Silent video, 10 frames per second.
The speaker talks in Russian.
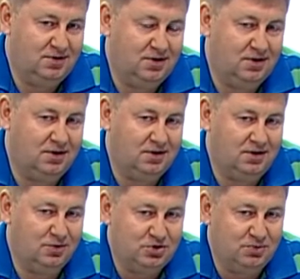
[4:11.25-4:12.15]
А,
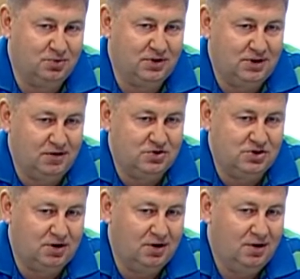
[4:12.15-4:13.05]
очень много
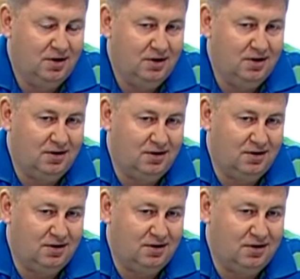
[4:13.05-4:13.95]
девочек,
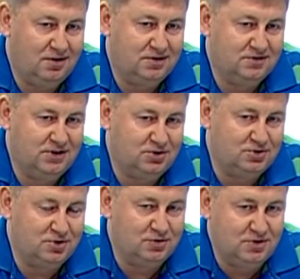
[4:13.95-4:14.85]
а, знаете, с
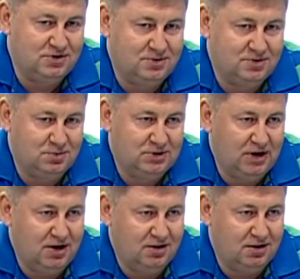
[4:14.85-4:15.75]
удовольствием
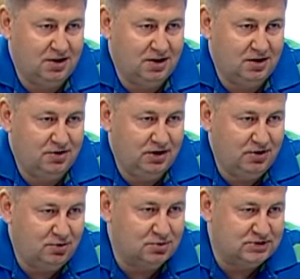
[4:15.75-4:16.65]
смотрели на
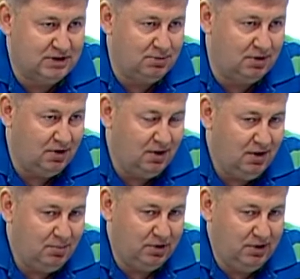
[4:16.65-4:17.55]
технику, сами
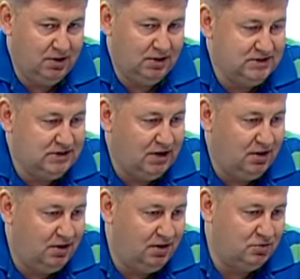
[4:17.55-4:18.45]
по ней лазили,
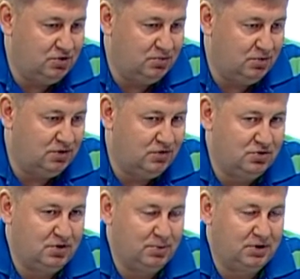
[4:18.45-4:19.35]
и очень много
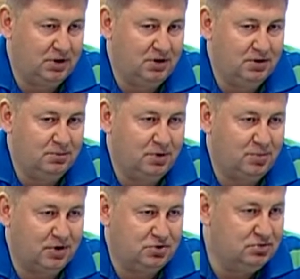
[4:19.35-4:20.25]
девчонок подходило именно к
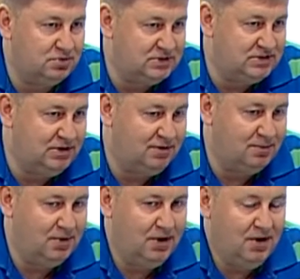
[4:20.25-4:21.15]
парашютным системам.